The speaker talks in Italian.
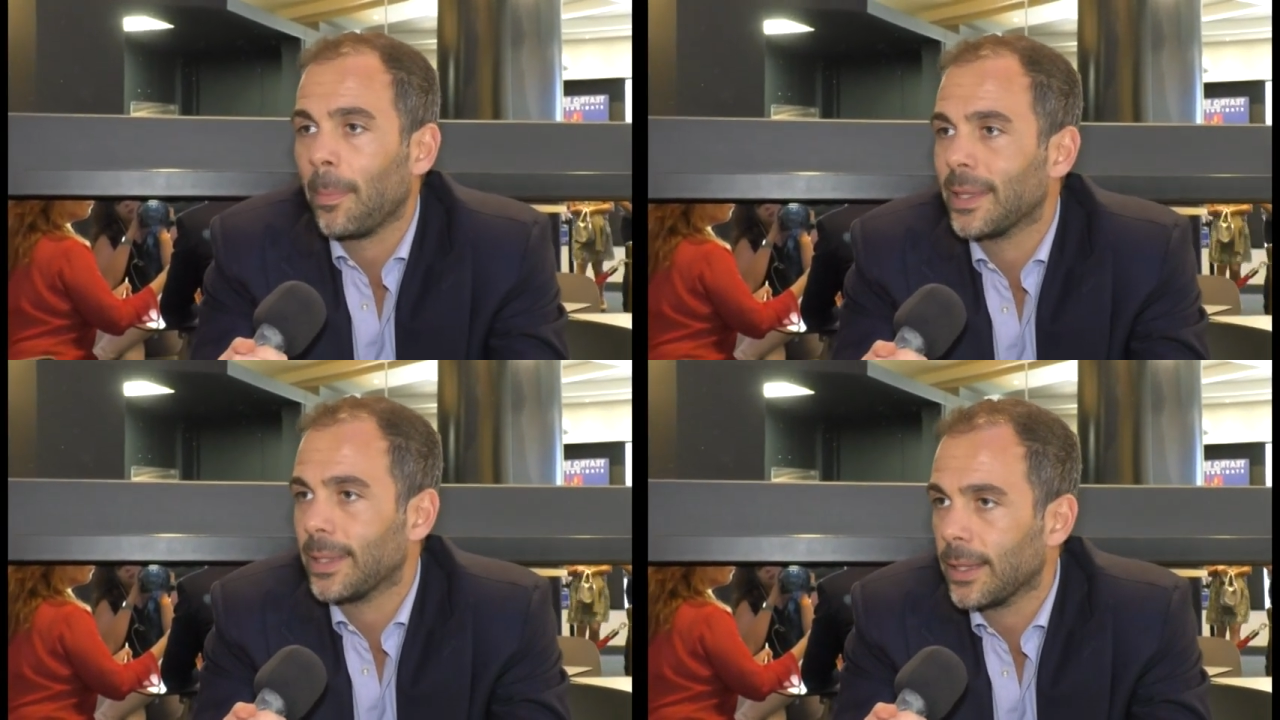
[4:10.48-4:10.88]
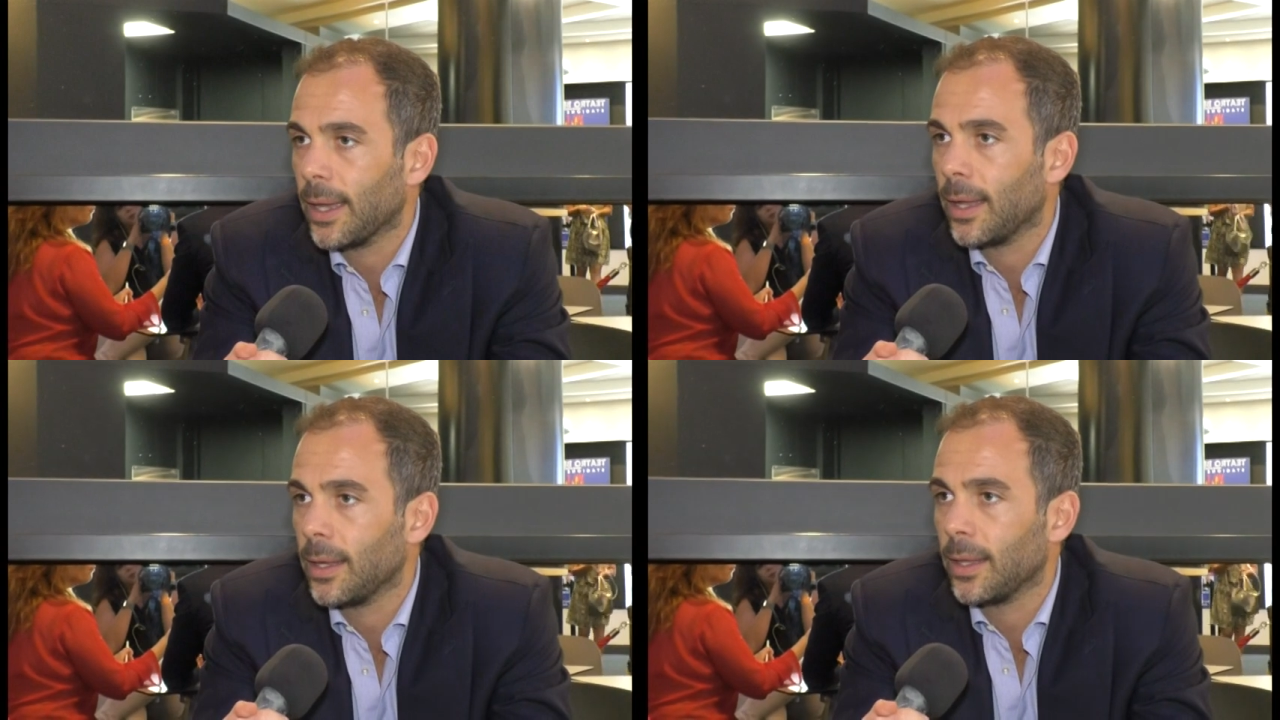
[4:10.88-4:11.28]

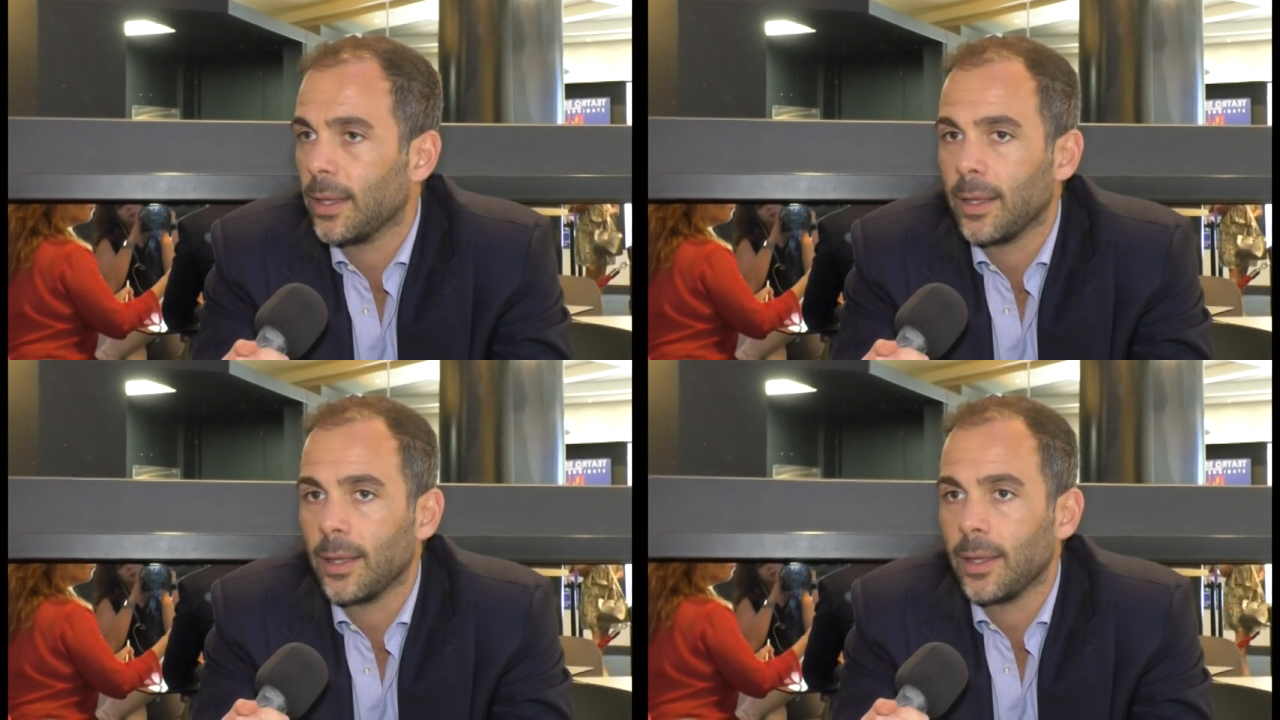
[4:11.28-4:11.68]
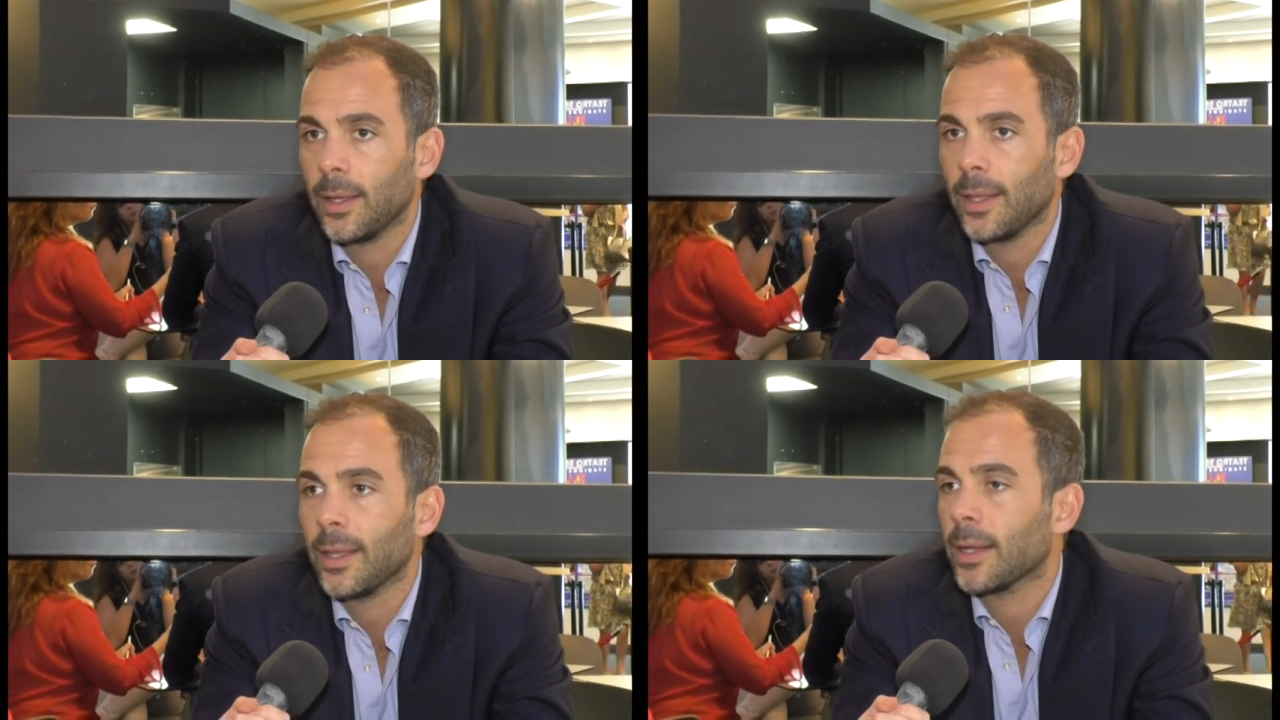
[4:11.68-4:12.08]
materiale
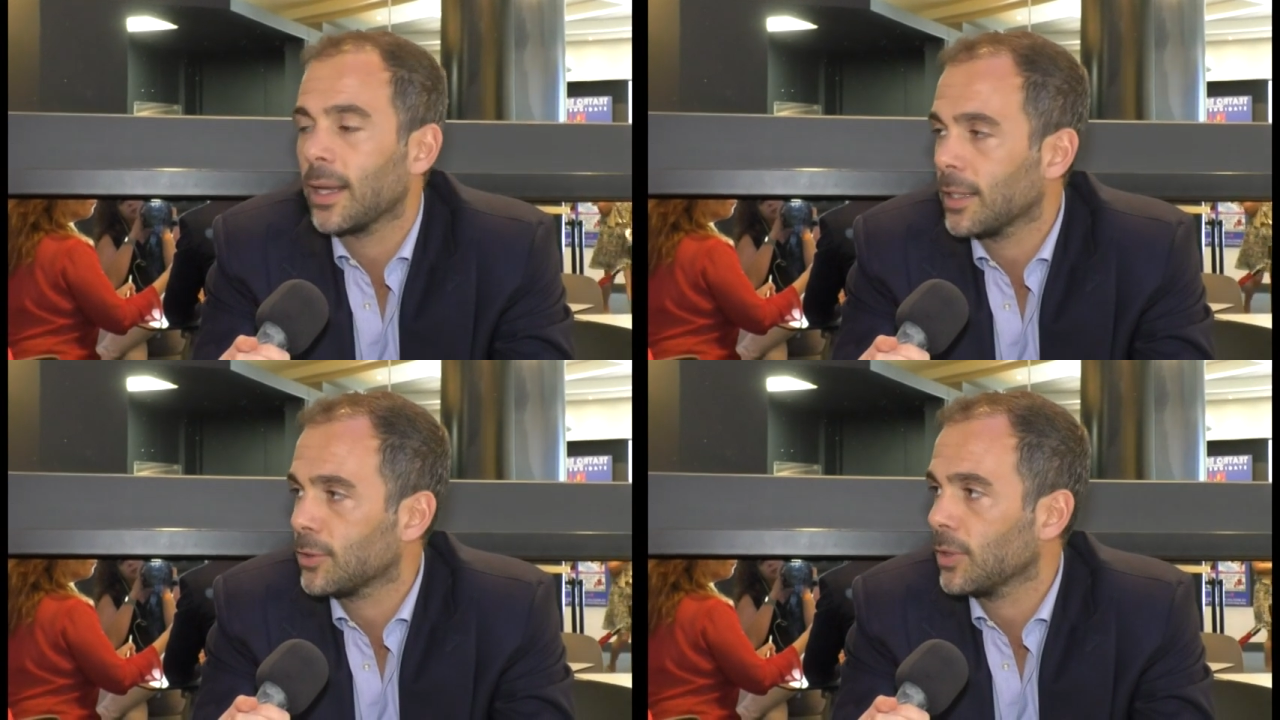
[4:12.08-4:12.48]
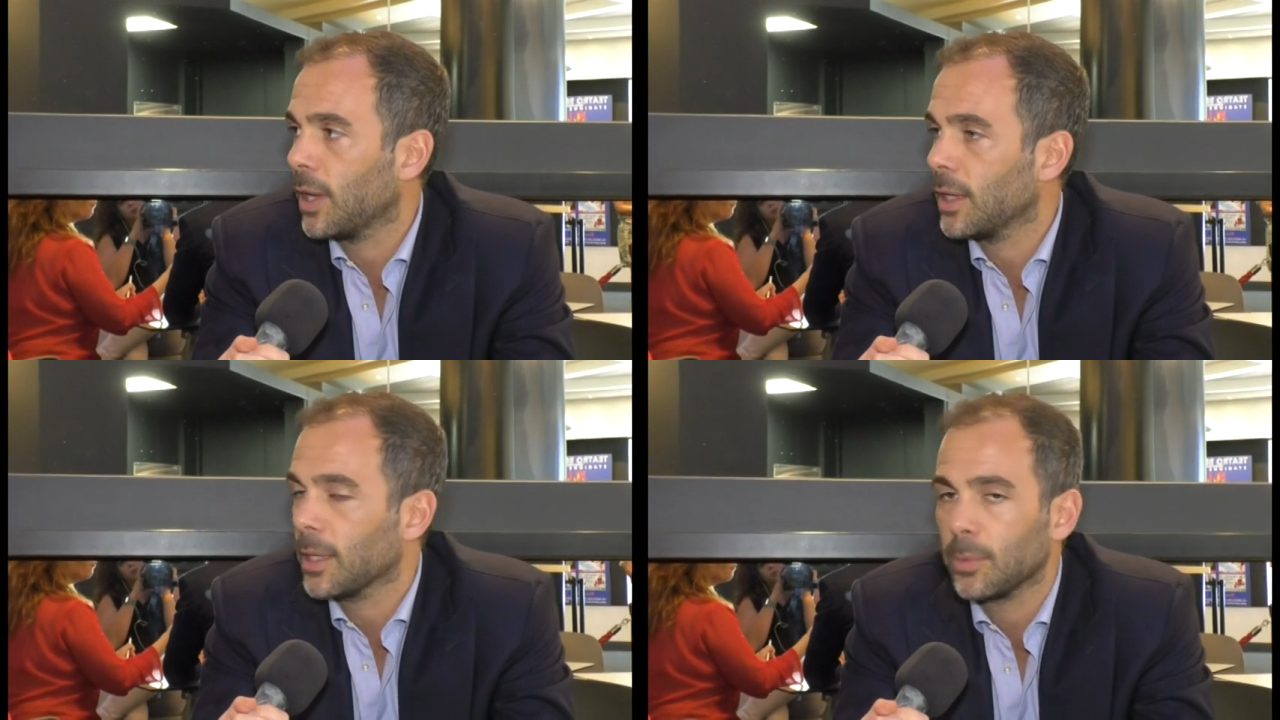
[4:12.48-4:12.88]
eh, e
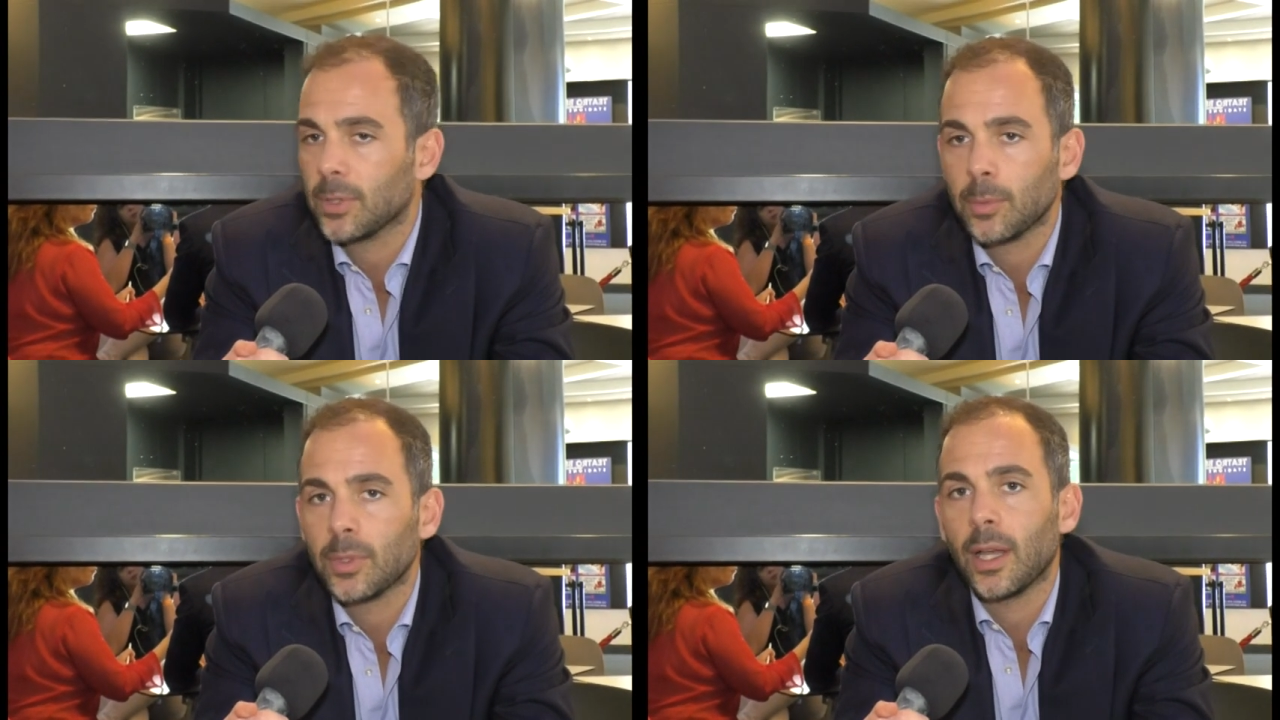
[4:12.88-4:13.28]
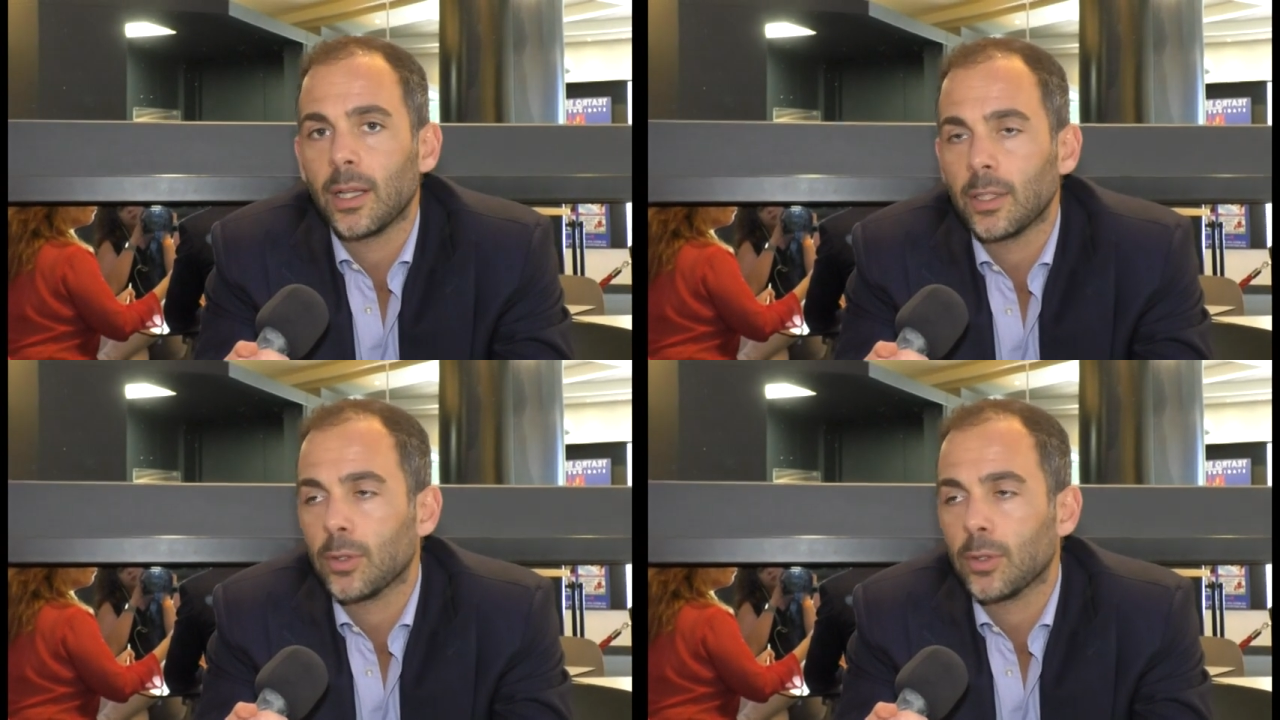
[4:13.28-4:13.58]
relazionale che potremo dargli